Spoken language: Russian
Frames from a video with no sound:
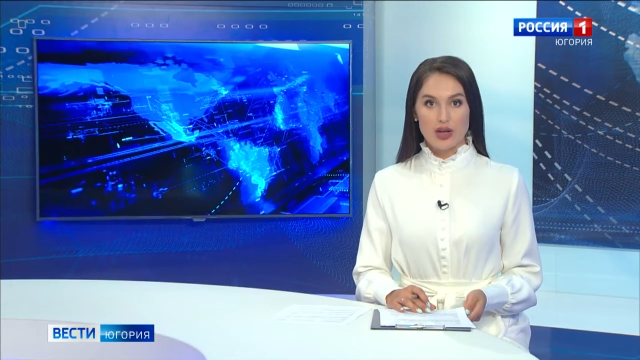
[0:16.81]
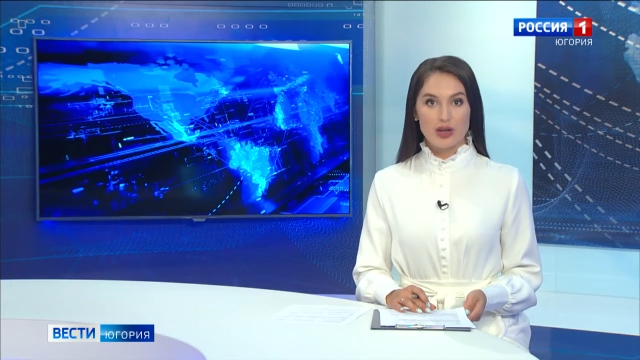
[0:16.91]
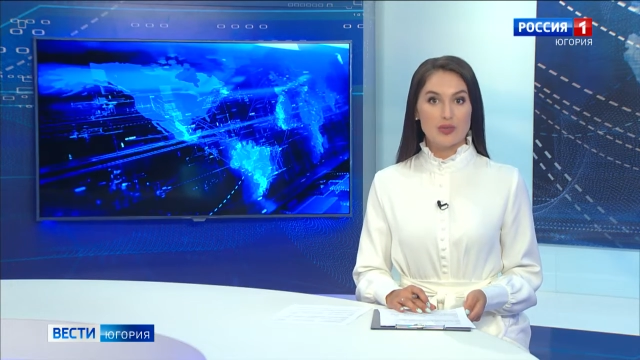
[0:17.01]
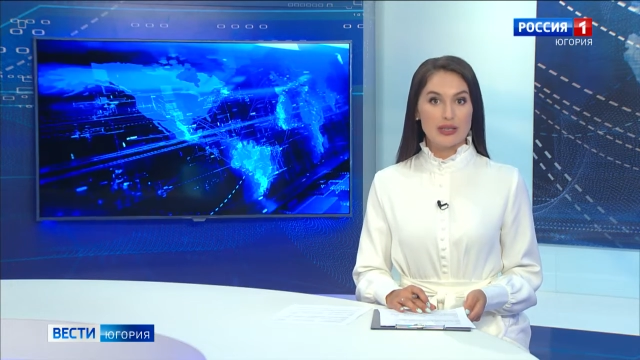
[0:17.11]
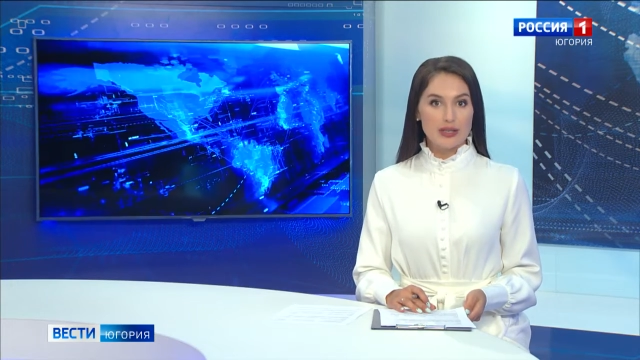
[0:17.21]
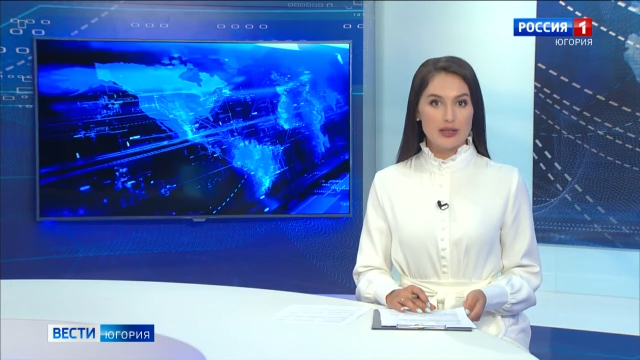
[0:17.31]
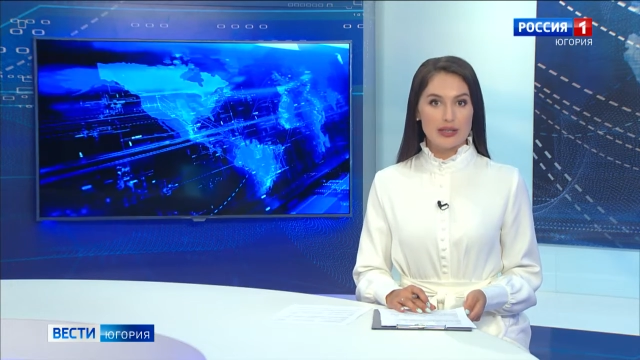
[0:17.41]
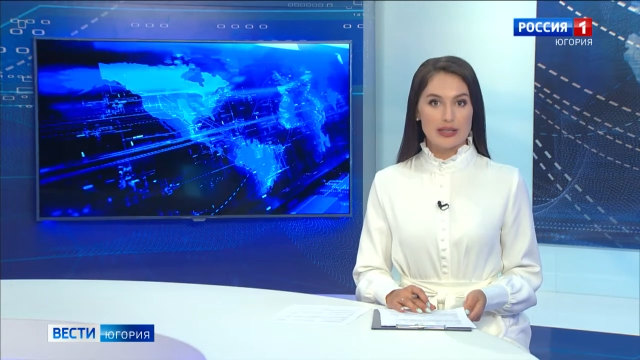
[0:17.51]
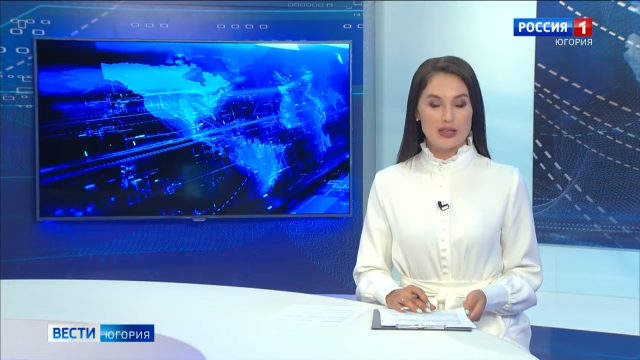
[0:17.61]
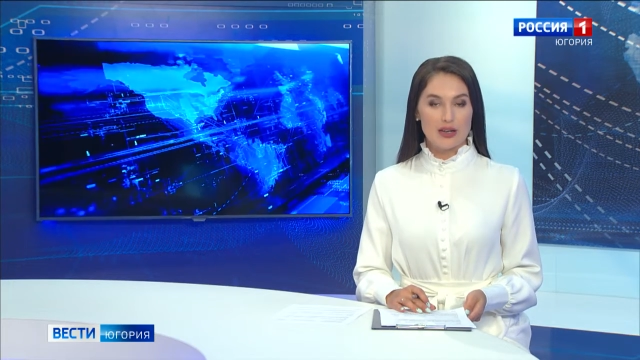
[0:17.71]
к
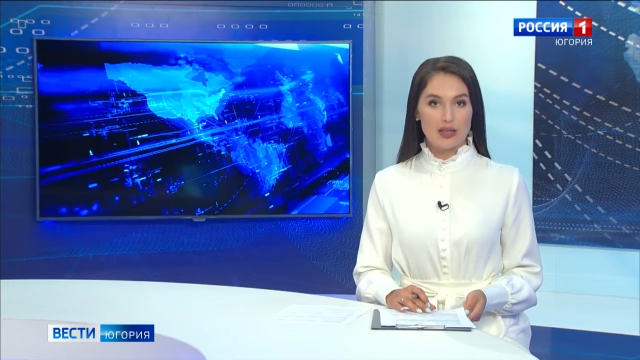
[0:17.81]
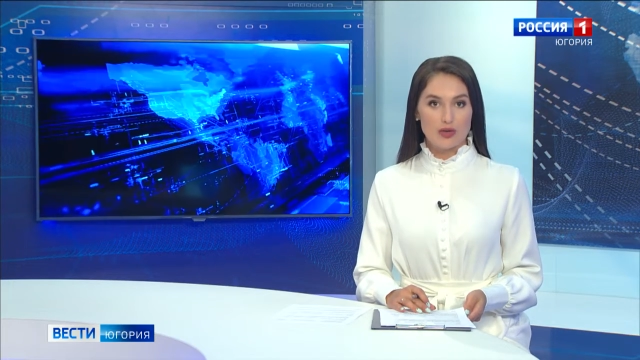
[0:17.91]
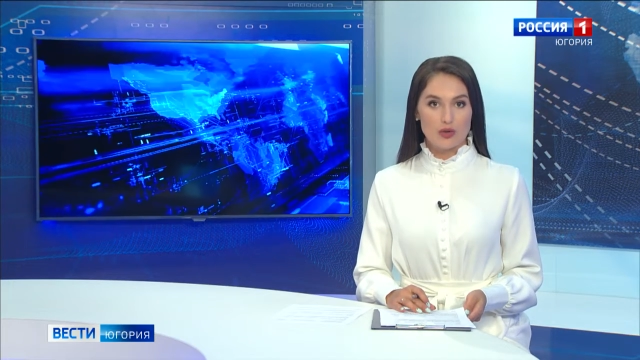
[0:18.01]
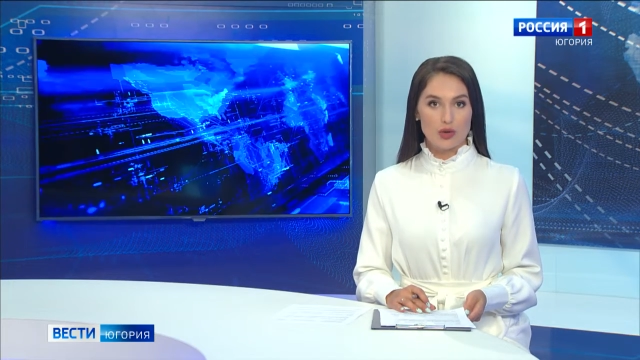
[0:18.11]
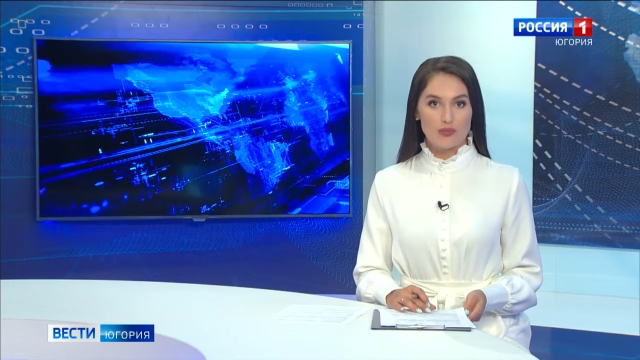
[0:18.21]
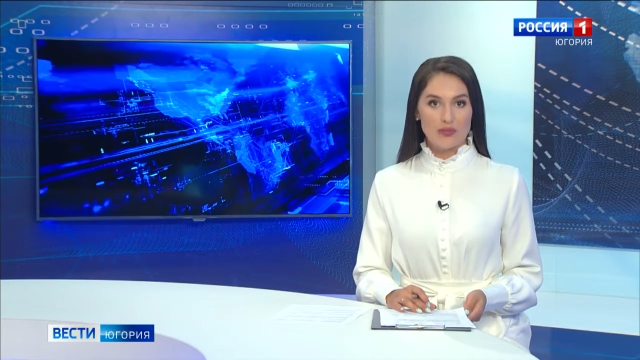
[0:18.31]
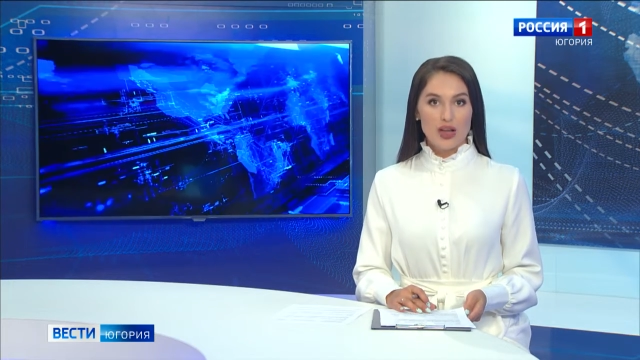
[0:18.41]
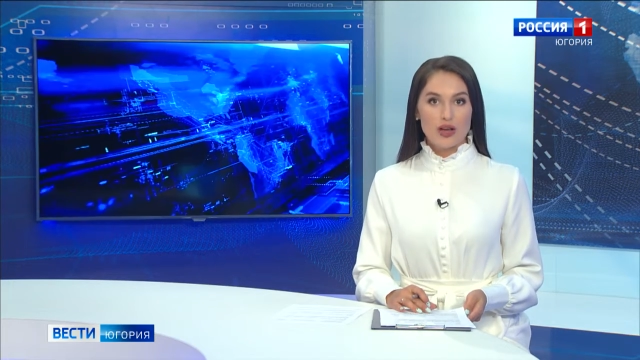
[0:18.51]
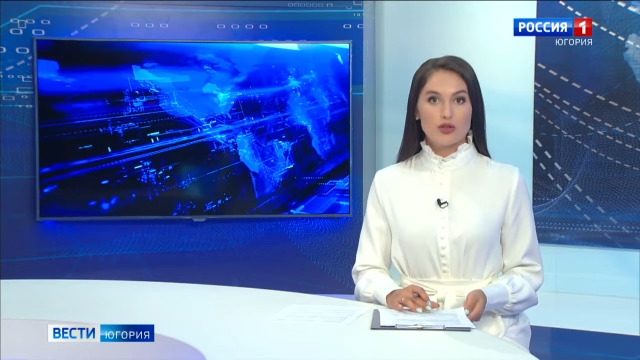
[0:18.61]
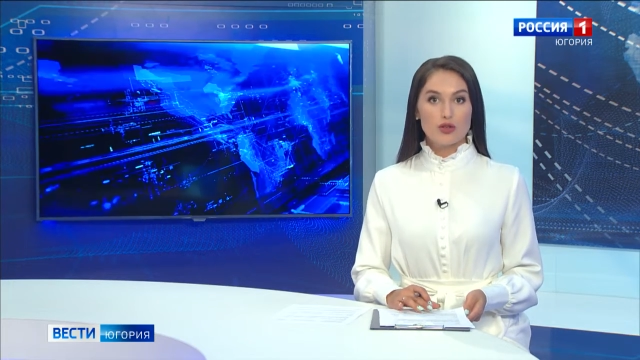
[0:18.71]
бдительности и контролю.
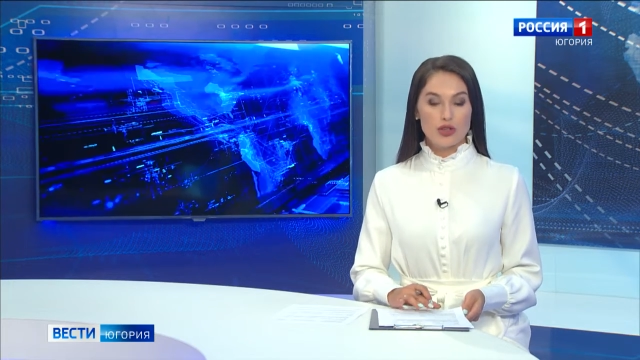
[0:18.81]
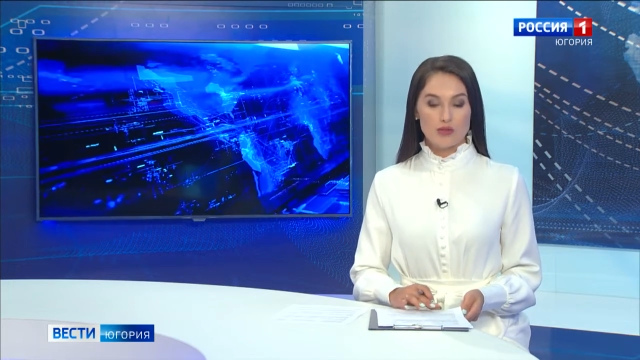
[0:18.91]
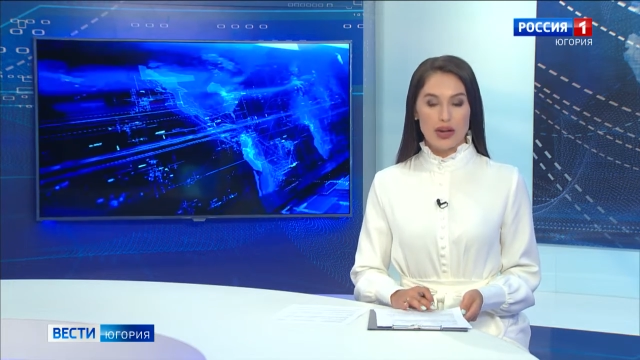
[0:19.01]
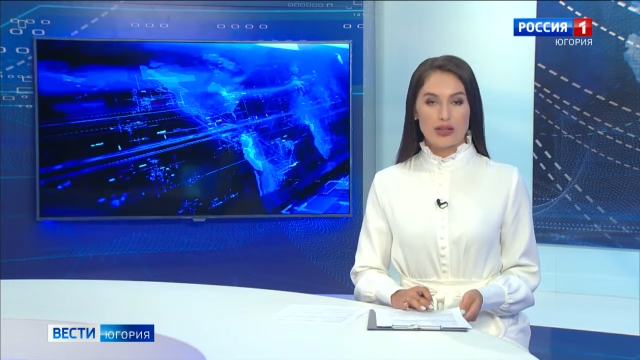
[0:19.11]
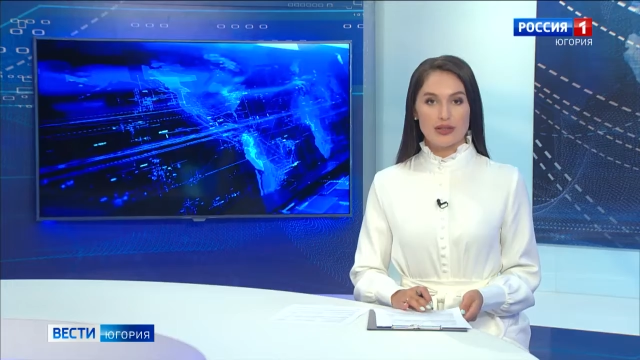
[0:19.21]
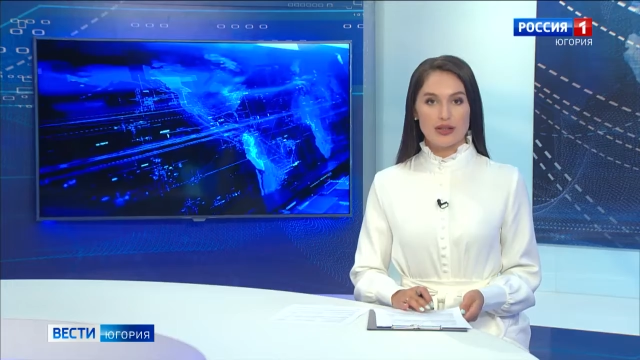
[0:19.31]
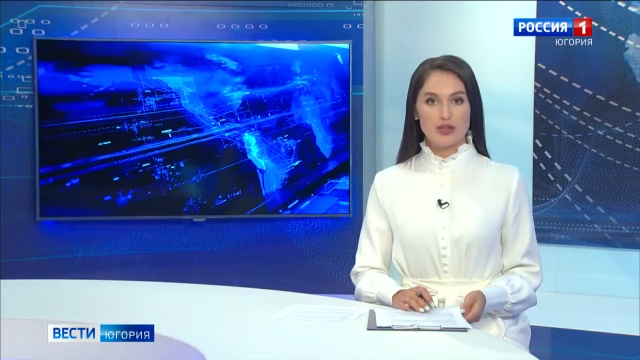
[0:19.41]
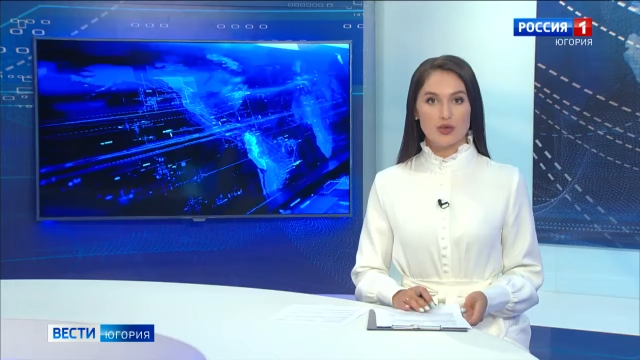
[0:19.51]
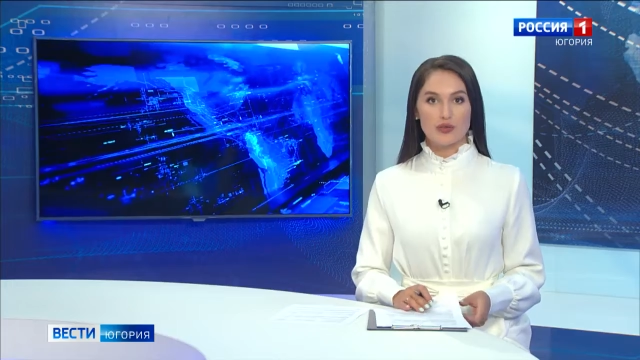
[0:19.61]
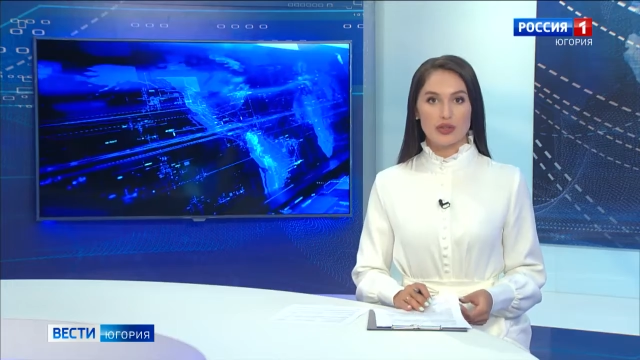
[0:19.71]
Сюжет Марины
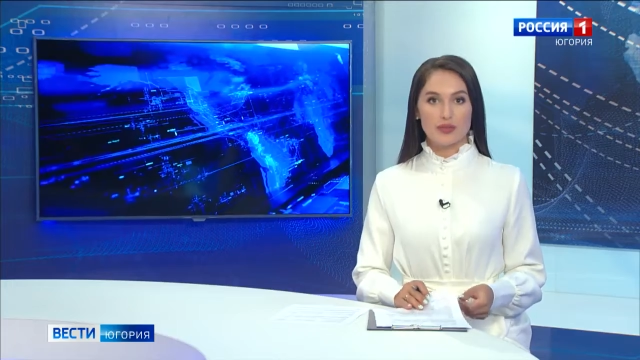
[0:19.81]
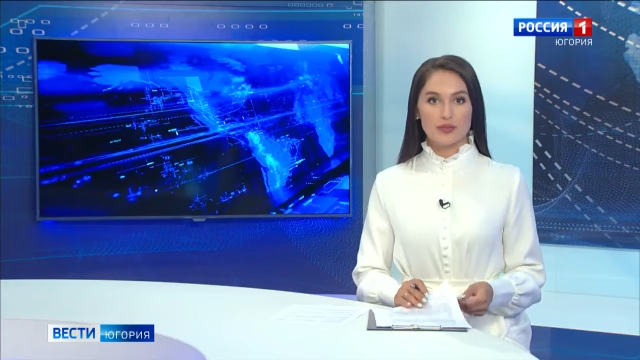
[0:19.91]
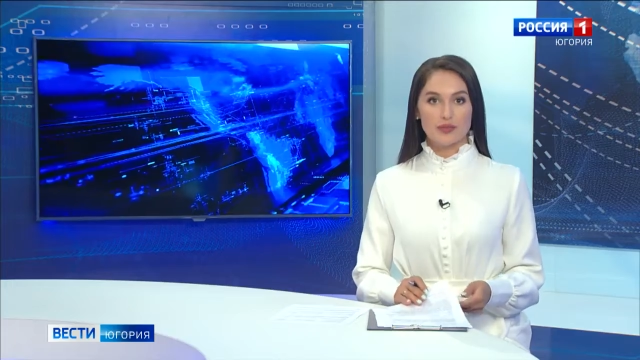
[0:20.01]
Селезневой.